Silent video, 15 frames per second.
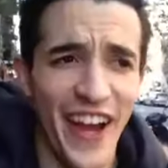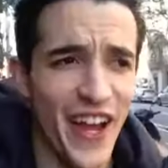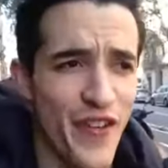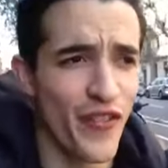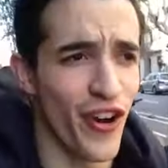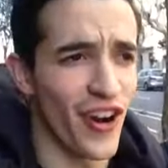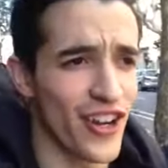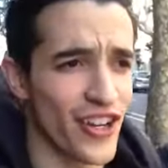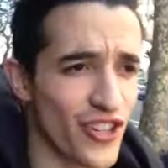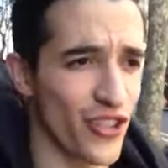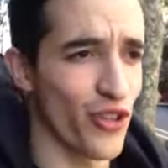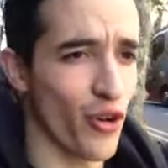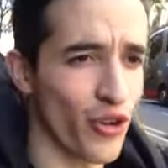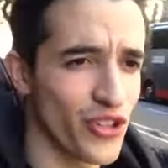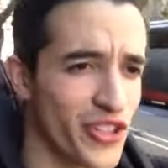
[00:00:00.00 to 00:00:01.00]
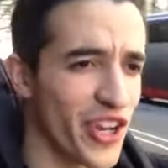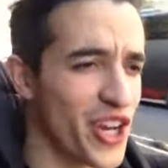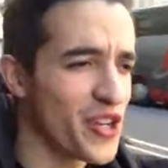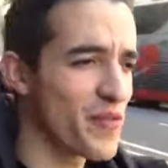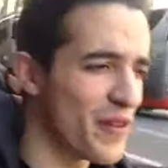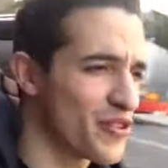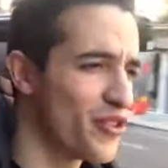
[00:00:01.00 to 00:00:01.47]
Et voilà les gens, donc on se
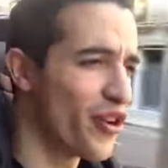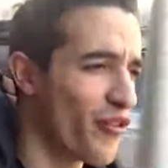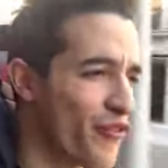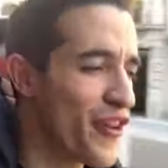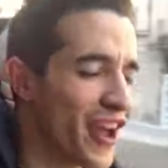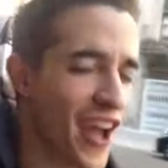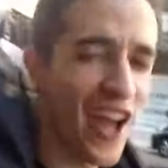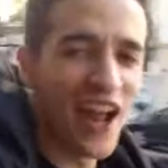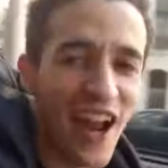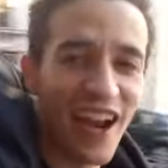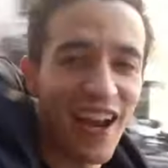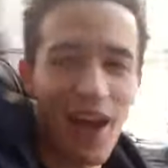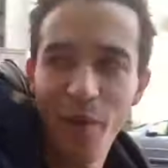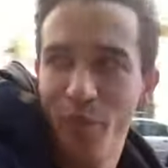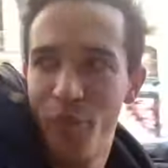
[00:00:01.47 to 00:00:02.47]
dirige maintenant vers la